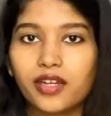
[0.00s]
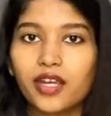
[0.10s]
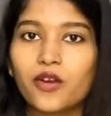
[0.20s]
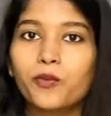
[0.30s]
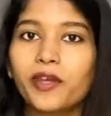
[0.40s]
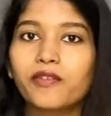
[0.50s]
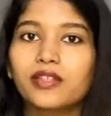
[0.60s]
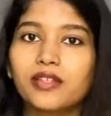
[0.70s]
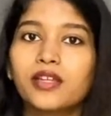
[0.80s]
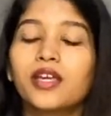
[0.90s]
இந்தியாவுமே
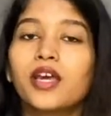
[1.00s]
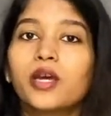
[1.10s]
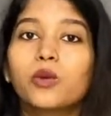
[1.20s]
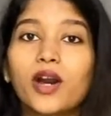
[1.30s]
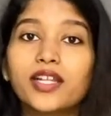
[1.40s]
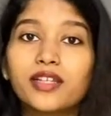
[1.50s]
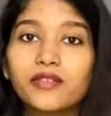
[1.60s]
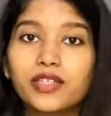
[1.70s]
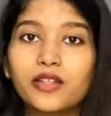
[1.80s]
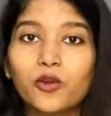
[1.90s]
வந்து
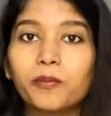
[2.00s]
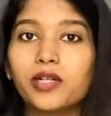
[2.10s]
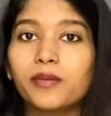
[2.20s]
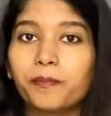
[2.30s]
குவாதரை வந்து ரொம்ப